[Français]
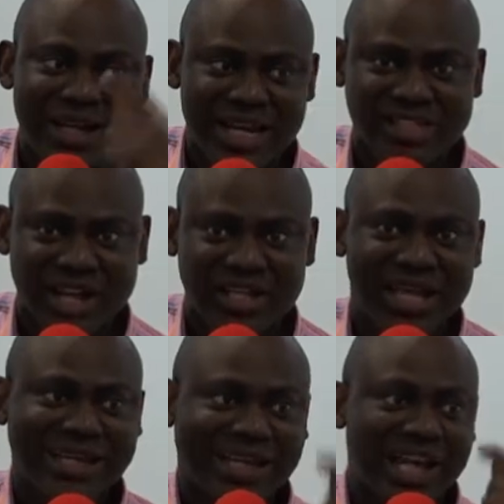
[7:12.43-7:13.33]
des naissances,
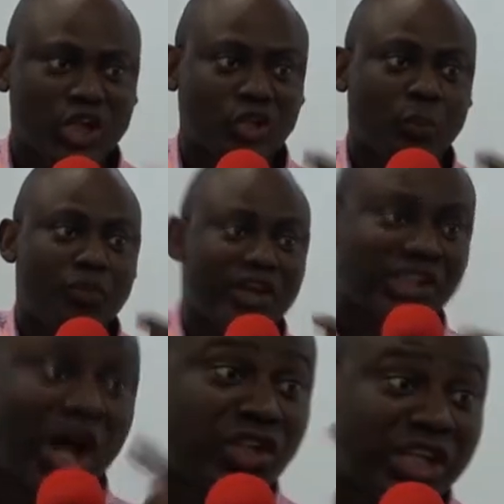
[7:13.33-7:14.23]
que quelque chose pouvait
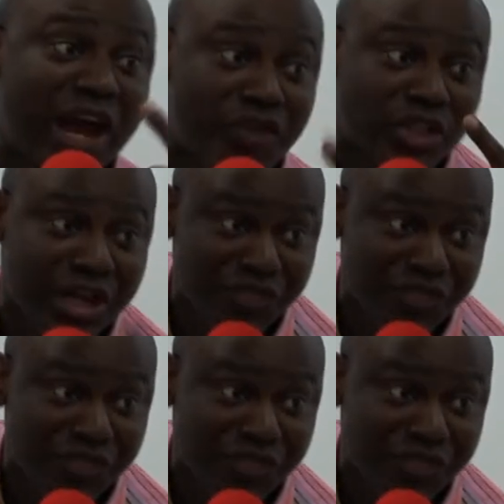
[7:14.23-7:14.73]
changer dans votre